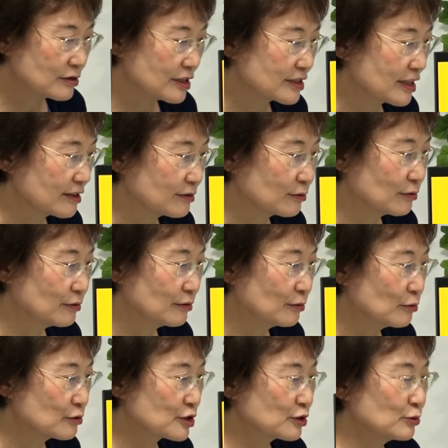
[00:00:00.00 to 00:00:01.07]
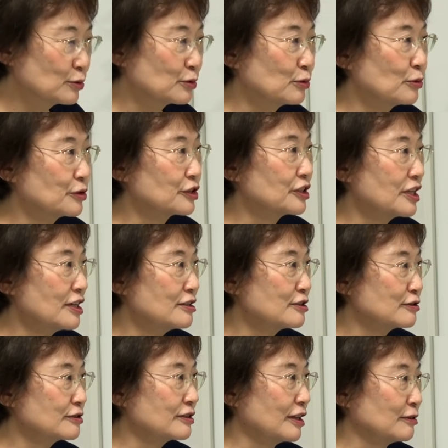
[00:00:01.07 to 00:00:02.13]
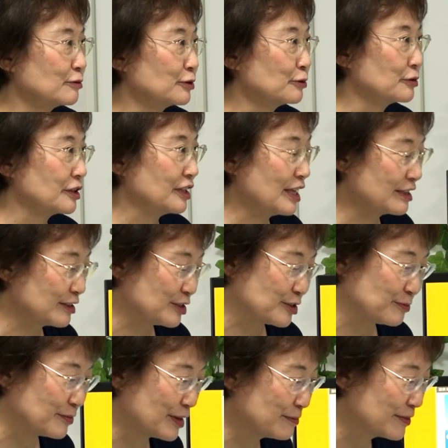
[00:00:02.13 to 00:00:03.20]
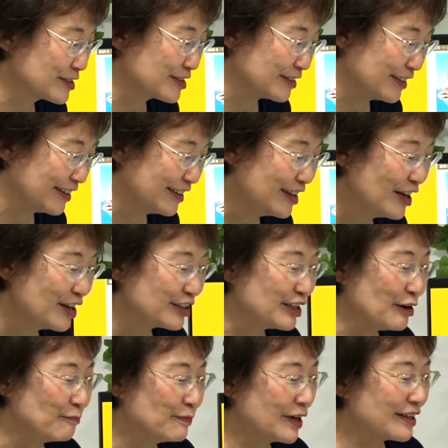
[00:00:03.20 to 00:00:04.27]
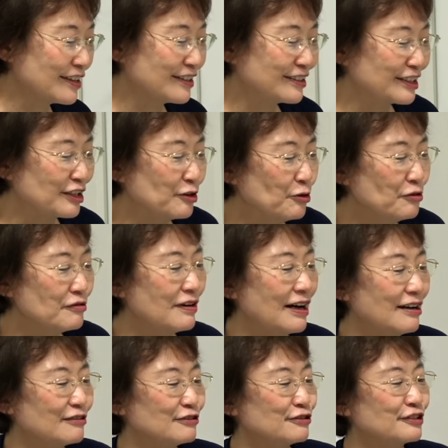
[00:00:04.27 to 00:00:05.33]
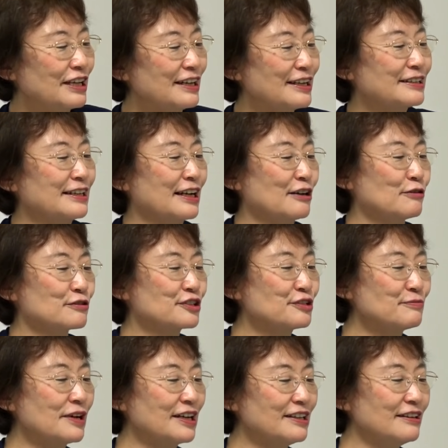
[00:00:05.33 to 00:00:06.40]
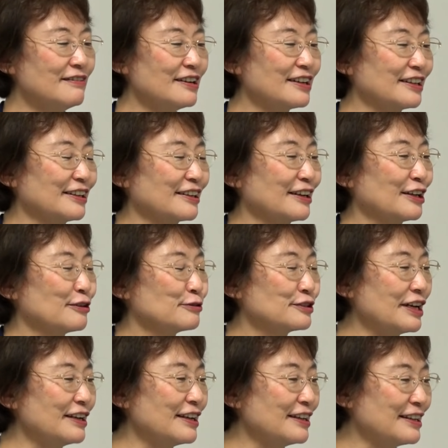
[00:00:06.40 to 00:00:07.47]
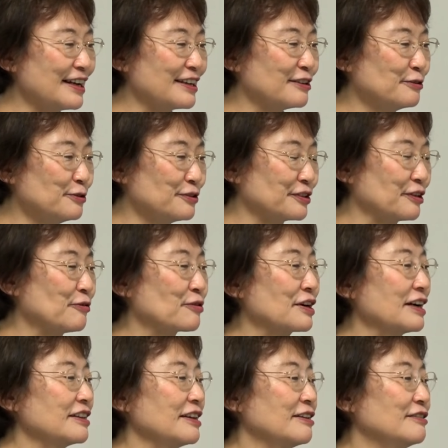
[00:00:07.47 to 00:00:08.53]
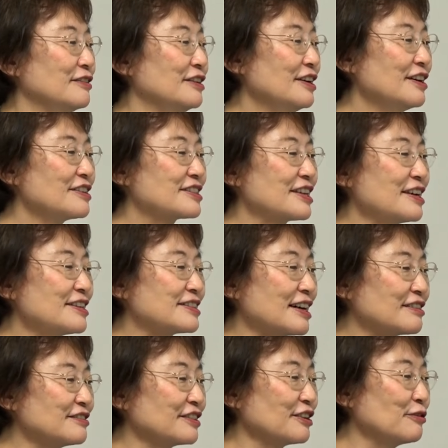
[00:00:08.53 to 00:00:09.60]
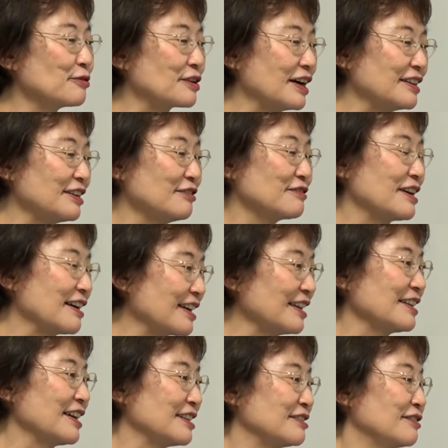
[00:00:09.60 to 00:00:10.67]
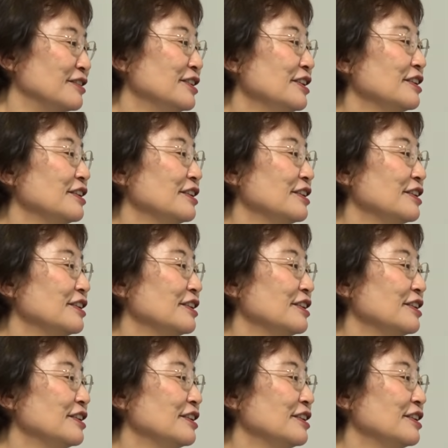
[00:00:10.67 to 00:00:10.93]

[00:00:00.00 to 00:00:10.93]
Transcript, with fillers: 岡さんのお仕事を否定するかのようになってしまいますがやっぱり日本は打たれたらおしまいなわけだから打たれない方にお金を政策にお金をかけないと